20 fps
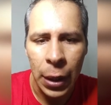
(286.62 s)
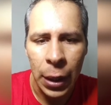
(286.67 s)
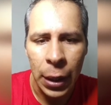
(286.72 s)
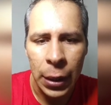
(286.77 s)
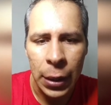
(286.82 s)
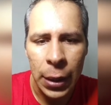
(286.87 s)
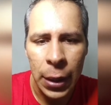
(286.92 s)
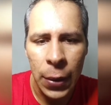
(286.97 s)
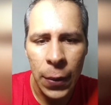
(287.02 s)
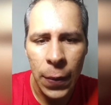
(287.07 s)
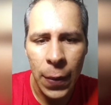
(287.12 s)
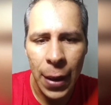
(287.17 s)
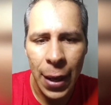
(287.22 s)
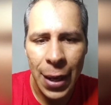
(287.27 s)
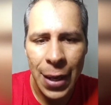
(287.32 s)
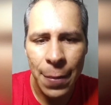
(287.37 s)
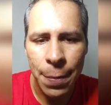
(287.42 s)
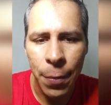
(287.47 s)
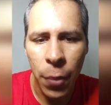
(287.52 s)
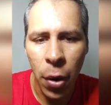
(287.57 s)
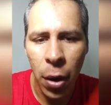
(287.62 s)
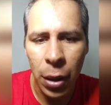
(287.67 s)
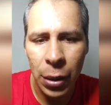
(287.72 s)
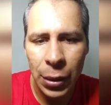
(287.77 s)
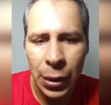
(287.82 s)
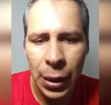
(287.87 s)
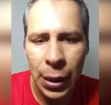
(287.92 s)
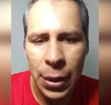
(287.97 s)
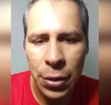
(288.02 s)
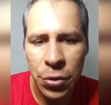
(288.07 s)
Então, é
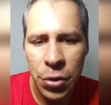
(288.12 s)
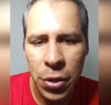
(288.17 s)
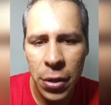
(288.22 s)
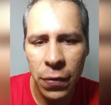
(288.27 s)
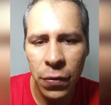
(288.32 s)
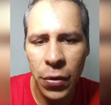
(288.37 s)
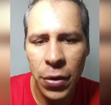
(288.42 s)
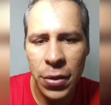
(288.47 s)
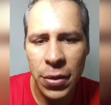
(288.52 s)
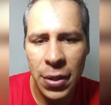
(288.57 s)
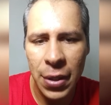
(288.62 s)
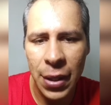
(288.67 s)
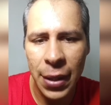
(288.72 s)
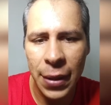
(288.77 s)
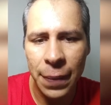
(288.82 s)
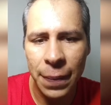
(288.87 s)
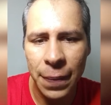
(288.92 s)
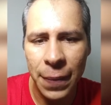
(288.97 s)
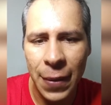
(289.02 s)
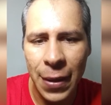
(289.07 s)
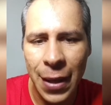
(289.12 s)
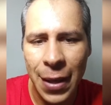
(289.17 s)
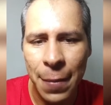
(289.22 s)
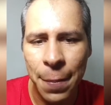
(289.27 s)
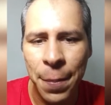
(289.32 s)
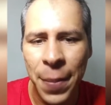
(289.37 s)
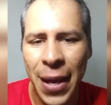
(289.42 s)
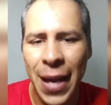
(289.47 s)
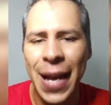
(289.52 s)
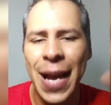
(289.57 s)
importante você
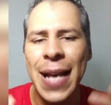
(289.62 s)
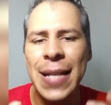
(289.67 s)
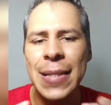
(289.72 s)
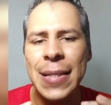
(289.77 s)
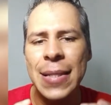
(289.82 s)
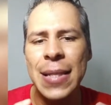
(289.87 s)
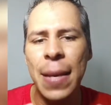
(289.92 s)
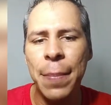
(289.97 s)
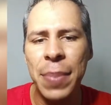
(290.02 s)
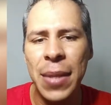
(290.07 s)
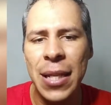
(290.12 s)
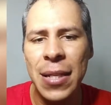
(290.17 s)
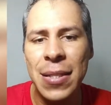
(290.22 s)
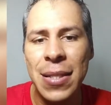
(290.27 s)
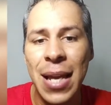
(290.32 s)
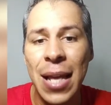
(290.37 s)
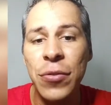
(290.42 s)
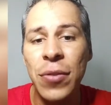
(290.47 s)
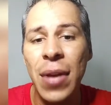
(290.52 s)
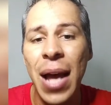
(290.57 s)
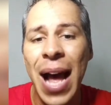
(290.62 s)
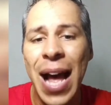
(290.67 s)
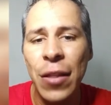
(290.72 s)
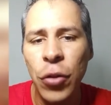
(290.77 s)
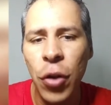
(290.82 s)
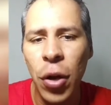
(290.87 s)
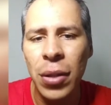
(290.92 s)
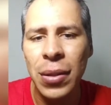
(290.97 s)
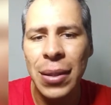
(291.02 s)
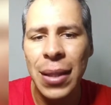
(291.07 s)
pegar esses aprendizados,
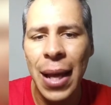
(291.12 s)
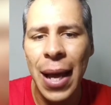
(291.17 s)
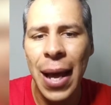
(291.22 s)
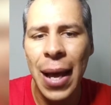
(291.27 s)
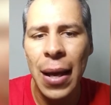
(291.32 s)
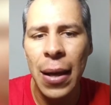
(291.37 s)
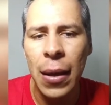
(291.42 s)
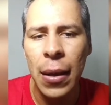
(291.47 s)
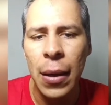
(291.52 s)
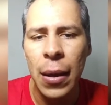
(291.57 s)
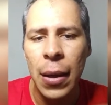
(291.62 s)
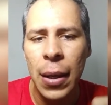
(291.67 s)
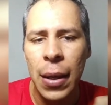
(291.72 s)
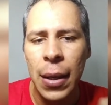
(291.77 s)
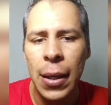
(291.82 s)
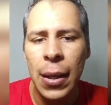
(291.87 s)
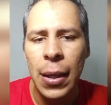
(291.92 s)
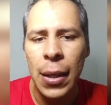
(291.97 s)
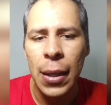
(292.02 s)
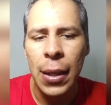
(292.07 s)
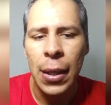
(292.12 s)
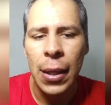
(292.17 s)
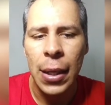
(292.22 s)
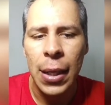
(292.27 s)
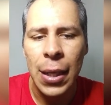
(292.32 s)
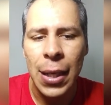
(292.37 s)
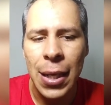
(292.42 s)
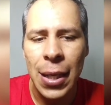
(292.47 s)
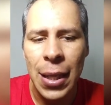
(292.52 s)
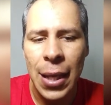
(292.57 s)
anotar
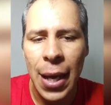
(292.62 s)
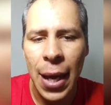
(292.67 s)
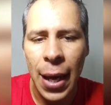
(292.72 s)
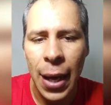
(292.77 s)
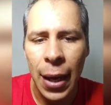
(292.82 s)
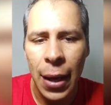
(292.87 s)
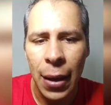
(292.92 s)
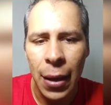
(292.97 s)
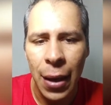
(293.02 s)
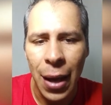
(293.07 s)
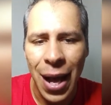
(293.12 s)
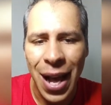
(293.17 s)
e criar